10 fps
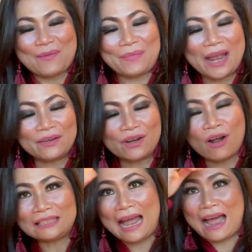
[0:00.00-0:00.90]
เป็นร
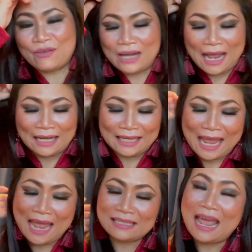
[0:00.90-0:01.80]
องเท้าหนัง
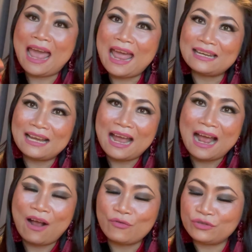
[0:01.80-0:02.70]
แกะแท้นะคะ
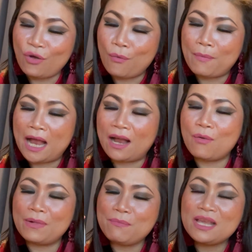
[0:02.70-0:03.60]
เขาส่งมา
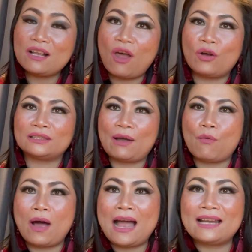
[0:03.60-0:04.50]
เขาไม่มีกล่องแต่
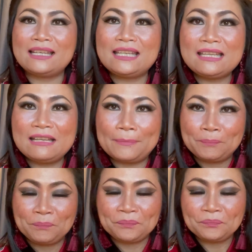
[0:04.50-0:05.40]
ว่านี่
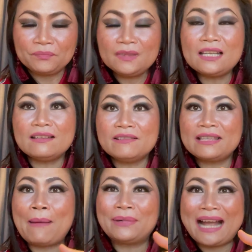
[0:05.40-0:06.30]

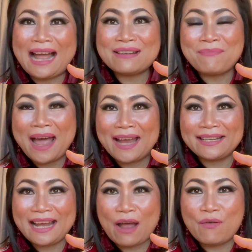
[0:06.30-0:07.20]
สำคัญมาก
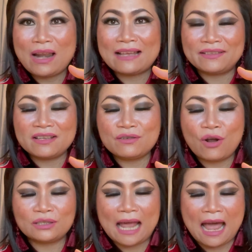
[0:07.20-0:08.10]
นะคะเวลาซื้อร
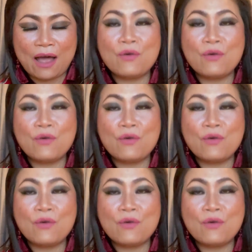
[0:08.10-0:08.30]
องเท้า